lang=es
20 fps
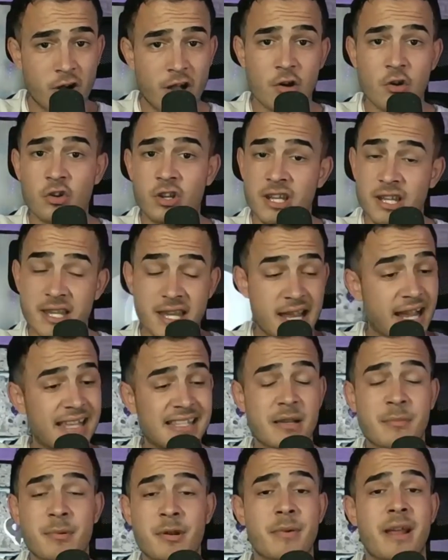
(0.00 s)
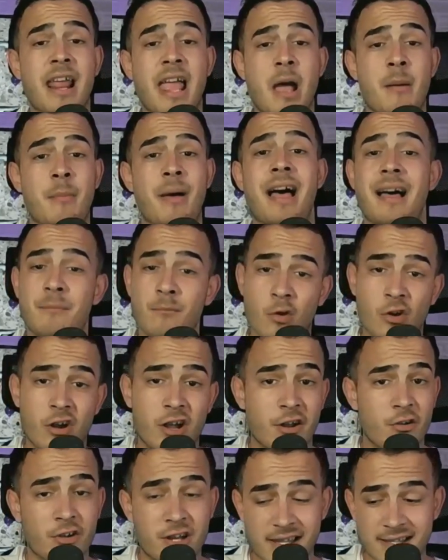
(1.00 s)
Volkanovski y en esa primera llamada
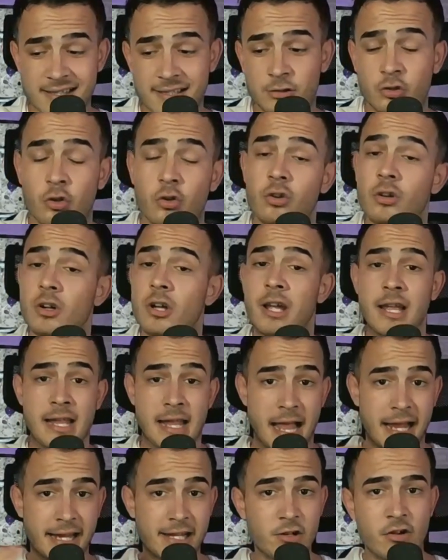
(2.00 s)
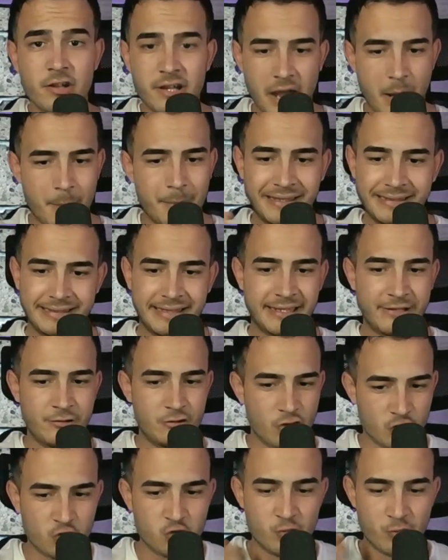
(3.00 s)
Volkanovski aceptó. Aquí lógicamente
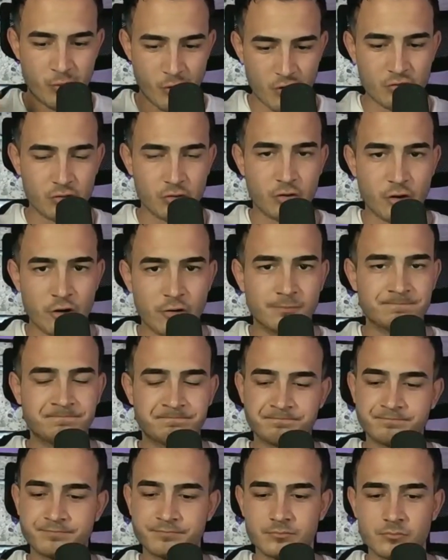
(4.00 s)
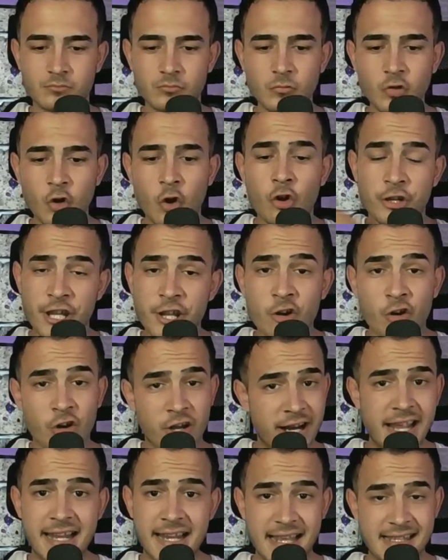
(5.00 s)
yo supongo, ¿no? O quiero
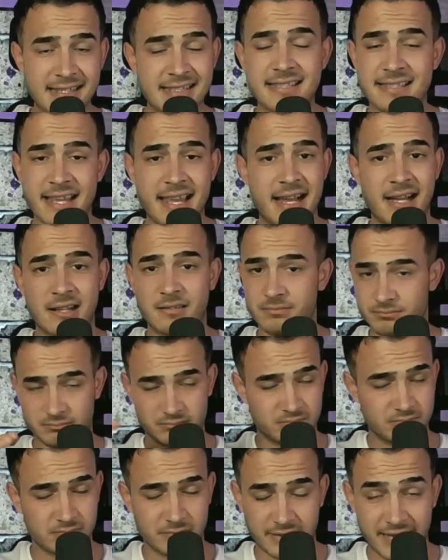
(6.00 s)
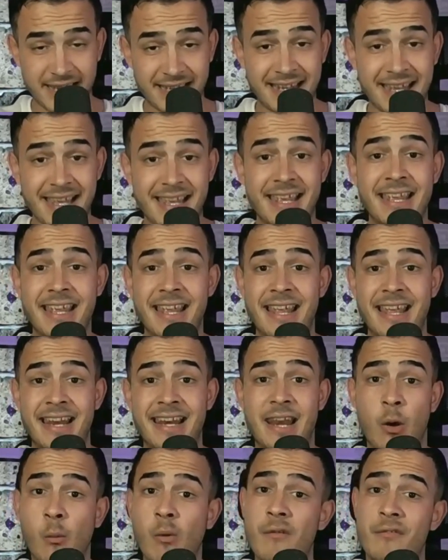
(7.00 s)
creer que así sea, es que
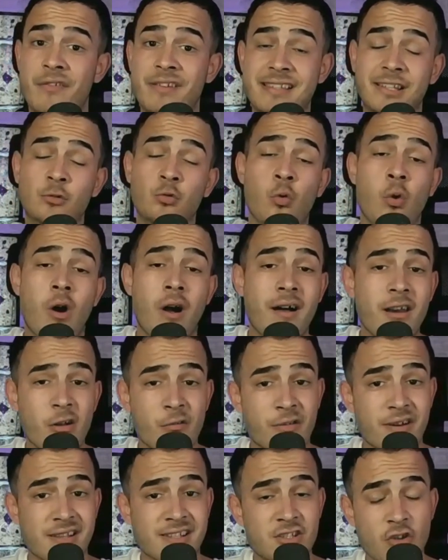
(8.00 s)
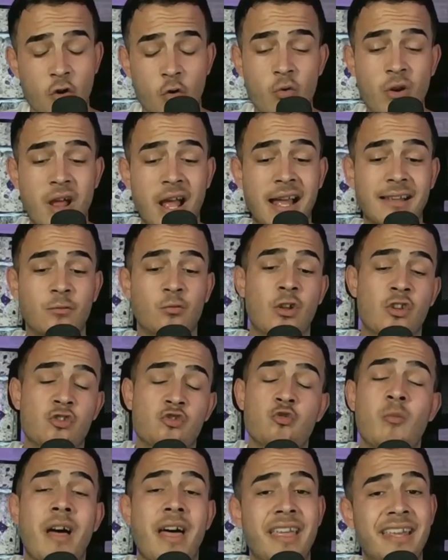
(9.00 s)
la UFC tuvo que haberle ofrecido una,
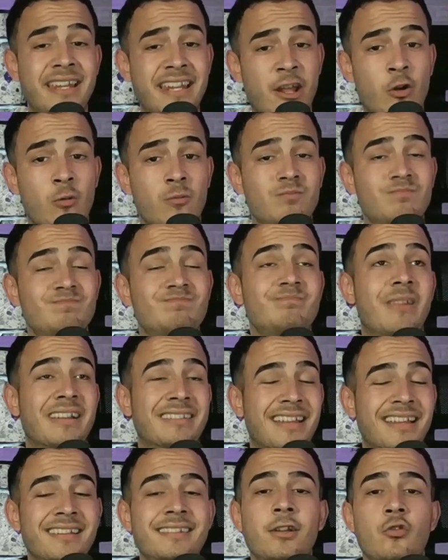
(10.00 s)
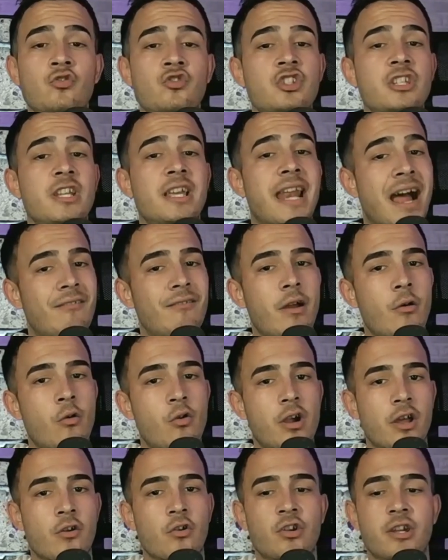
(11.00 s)
suma de dinero bastante considerable a
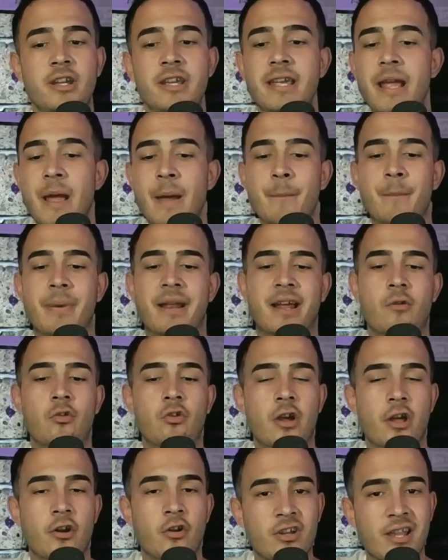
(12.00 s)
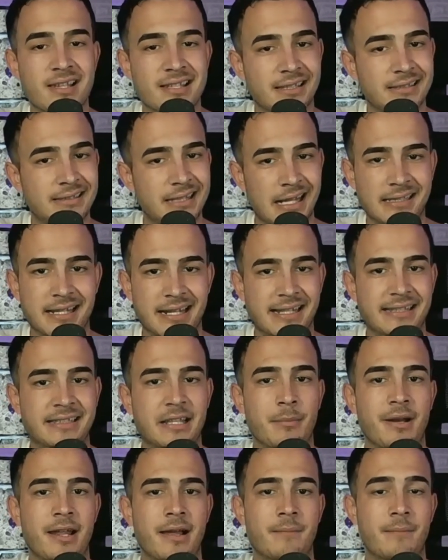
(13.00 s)
Volkanovski para que Volkanovski aceptara tener
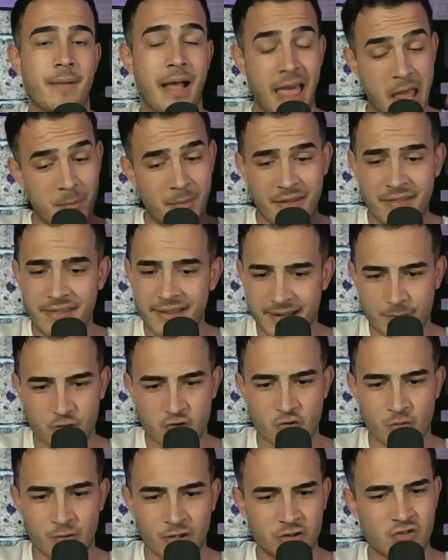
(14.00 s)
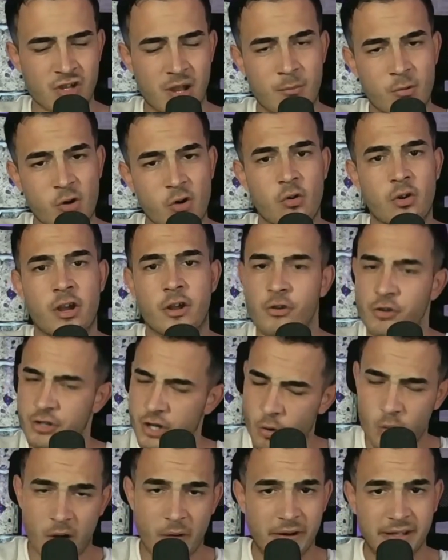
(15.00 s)
esta pelea. Además de que, por supuesto, sabemos que Volkanovski
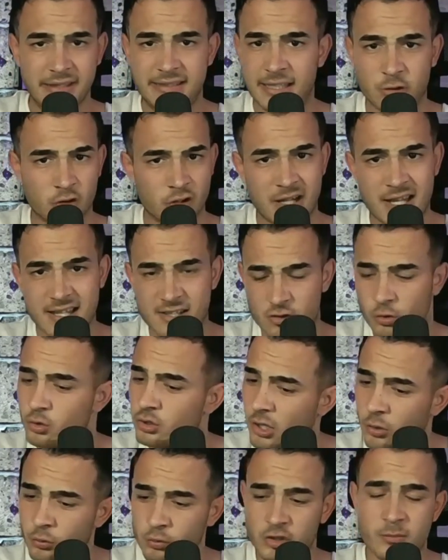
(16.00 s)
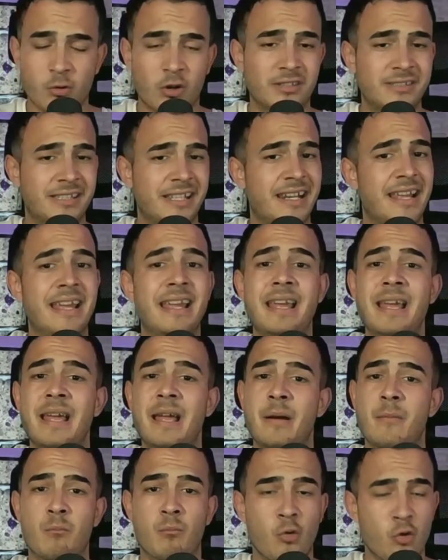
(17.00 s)
es una bestia total y absoluta, es un tipo que tiene
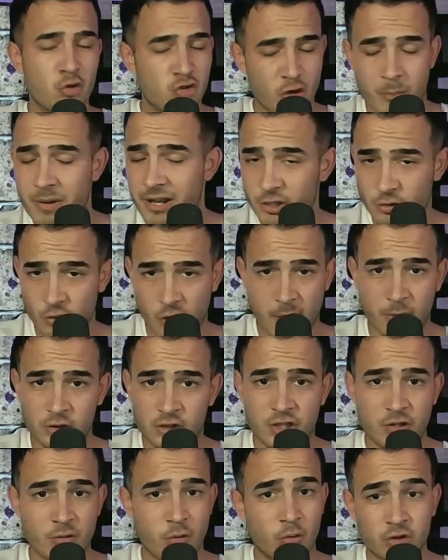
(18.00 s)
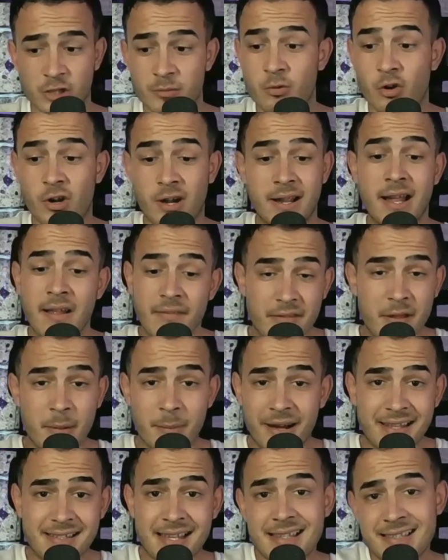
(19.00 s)
muchos méritos deportivos, un tipo que de
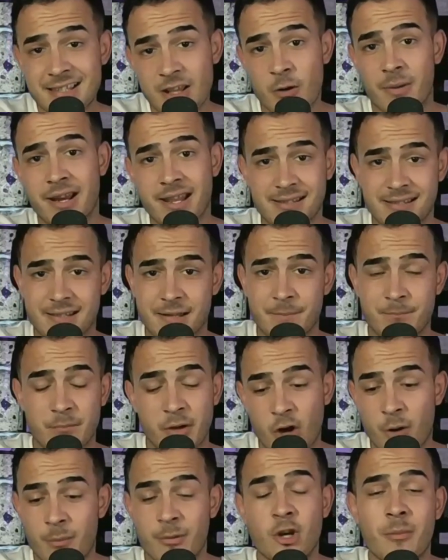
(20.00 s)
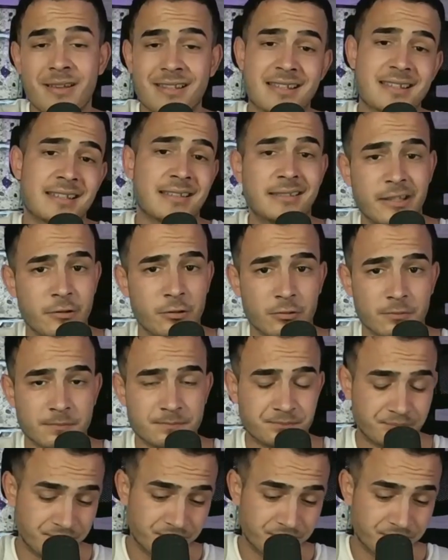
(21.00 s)
merecerse lo merece. Pero a mí no me hace sentido